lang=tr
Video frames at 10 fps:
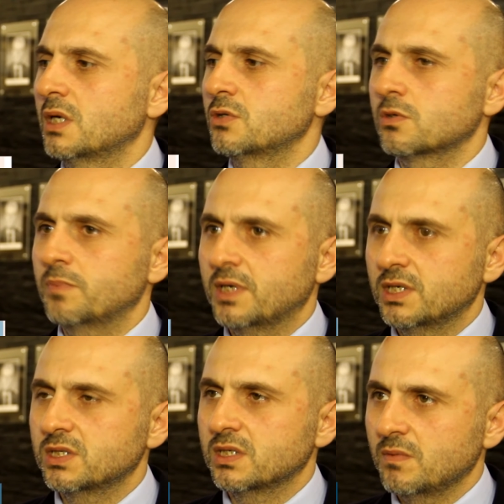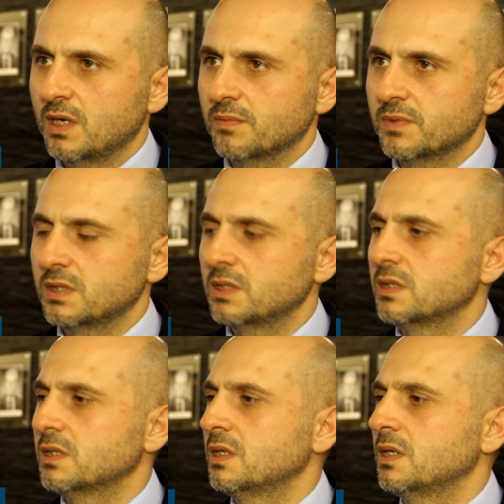çok pekiştirme yaptık.
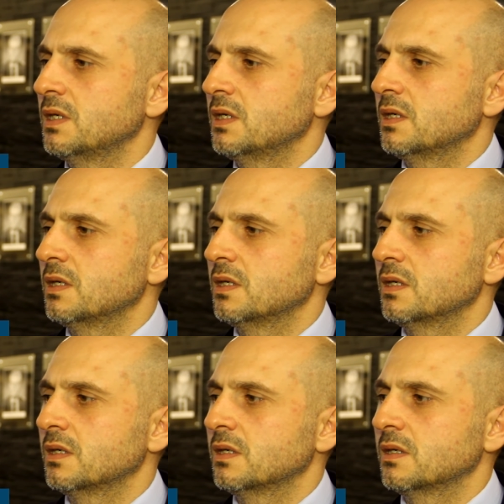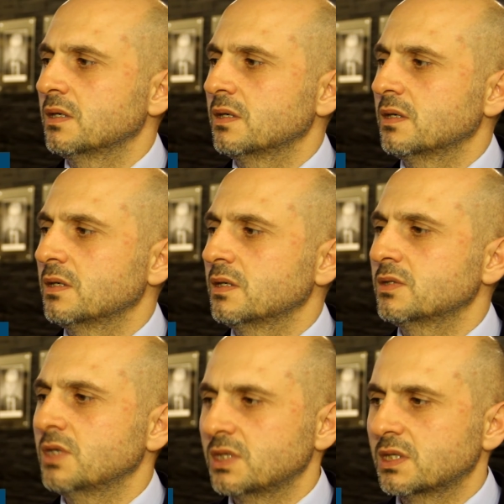E,
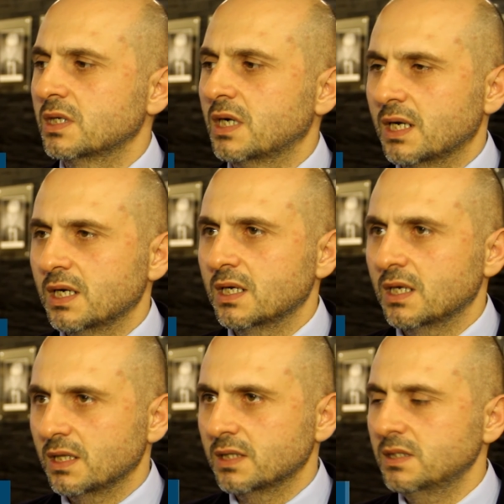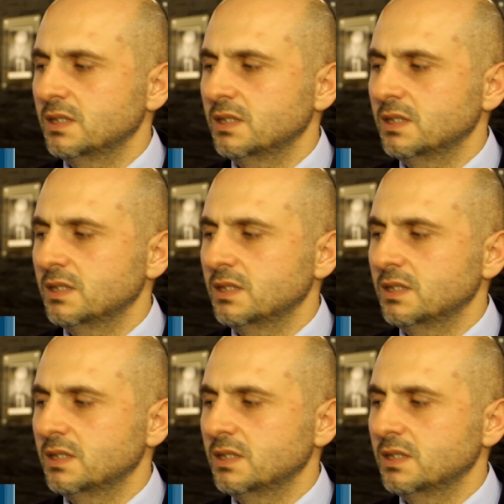çeşitli kararlar aldık.